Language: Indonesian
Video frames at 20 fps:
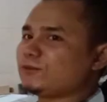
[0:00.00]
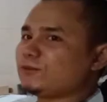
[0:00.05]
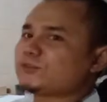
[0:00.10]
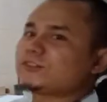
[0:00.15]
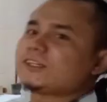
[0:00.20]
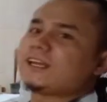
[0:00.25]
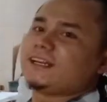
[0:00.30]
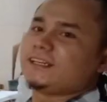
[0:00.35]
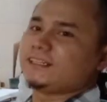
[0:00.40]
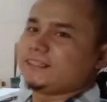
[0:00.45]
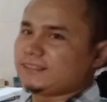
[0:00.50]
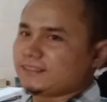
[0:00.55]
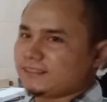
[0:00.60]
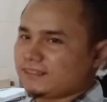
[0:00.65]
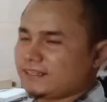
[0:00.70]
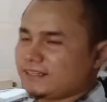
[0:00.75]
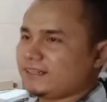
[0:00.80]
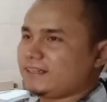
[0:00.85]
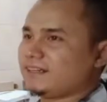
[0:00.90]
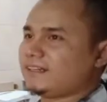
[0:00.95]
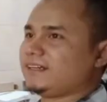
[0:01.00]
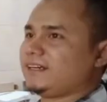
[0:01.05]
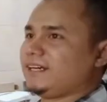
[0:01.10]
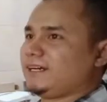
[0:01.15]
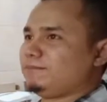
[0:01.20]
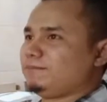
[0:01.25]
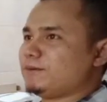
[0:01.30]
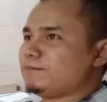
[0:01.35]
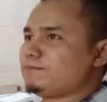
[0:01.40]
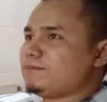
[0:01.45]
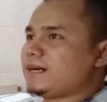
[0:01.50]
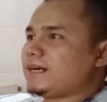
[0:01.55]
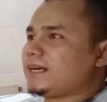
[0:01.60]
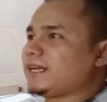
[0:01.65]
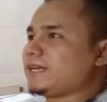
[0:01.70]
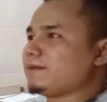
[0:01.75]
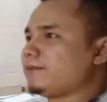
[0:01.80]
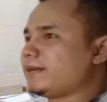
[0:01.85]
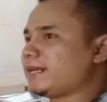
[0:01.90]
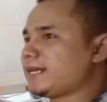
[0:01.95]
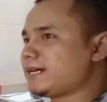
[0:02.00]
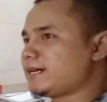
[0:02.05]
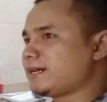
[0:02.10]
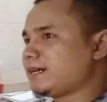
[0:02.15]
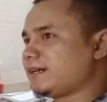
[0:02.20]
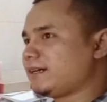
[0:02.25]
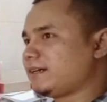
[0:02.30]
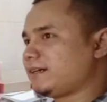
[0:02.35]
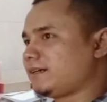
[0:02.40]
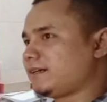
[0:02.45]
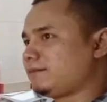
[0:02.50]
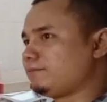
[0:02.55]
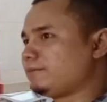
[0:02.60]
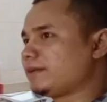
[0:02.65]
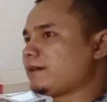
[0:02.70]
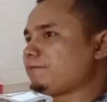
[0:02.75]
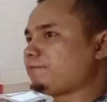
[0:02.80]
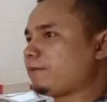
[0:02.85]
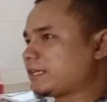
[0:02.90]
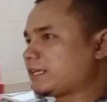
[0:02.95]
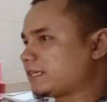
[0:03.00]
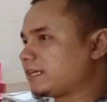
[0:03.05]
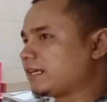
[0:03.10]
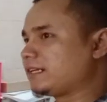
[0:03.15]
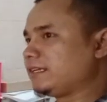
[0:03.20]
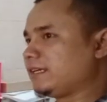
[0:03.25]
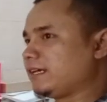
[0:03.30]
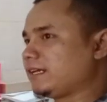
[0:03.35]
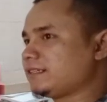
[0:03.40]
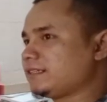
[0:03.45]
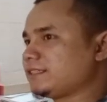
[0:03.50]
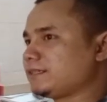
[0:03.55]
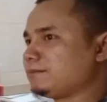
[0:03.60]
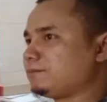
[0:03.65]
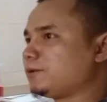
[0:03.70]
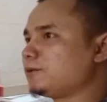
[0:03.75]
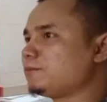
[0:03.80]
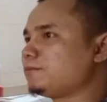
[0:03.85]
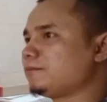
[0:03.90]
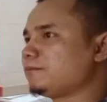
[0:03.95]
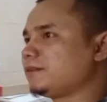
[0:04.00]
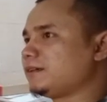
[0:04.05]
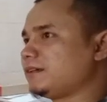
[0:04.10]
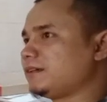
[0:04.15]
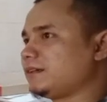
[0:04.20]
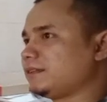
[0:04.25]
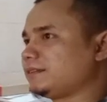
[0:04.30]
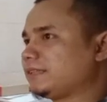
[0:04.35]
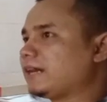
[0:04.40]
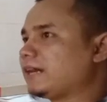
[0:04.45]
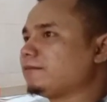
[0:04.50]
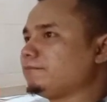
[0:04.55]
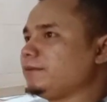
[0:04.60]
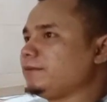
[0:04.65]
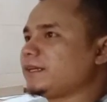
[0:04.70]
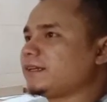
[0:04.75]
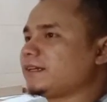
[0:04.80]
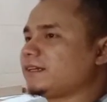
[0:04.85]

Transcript: usalli ya, bagaimana eh, melapaskan niat sebelum eh, takbir